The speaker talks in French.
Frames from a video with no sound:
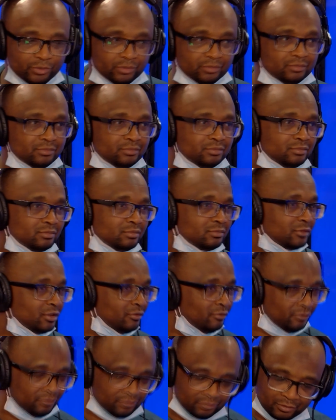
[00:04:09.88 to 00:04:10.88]
de
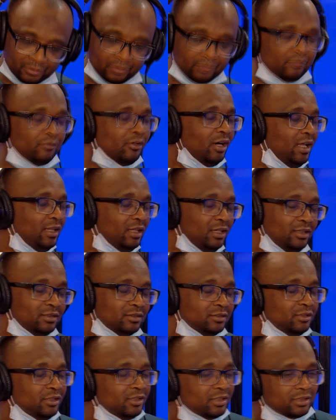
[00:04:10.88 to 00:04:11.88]
réimprimer. Voilà.
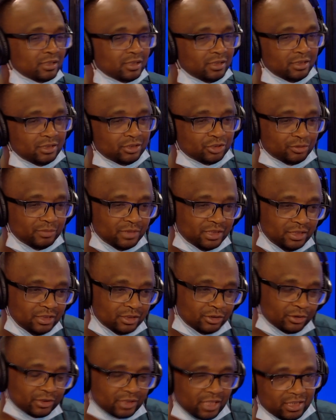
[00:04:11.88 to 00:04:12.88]
Donc, euh, je me dis
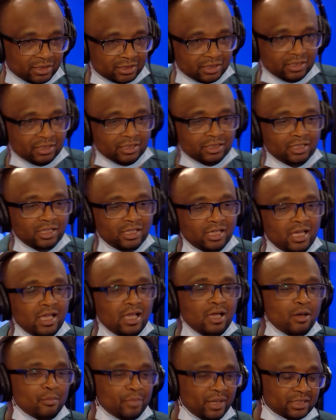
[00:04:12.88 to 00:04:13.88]
que ça, c'est
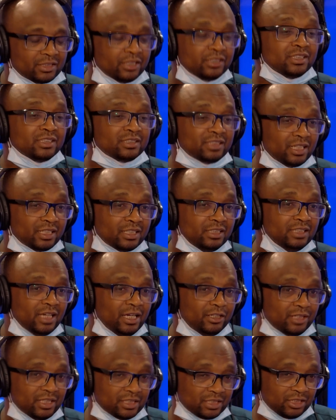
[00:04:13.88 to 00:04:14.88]
parce que je sais qu'il y a
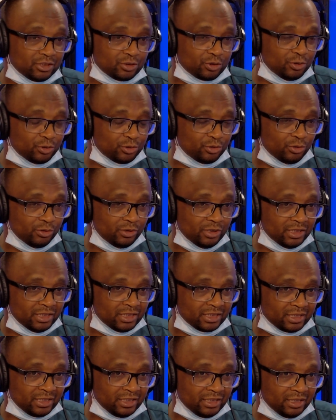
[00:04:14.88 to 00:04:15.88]
une agence consulaire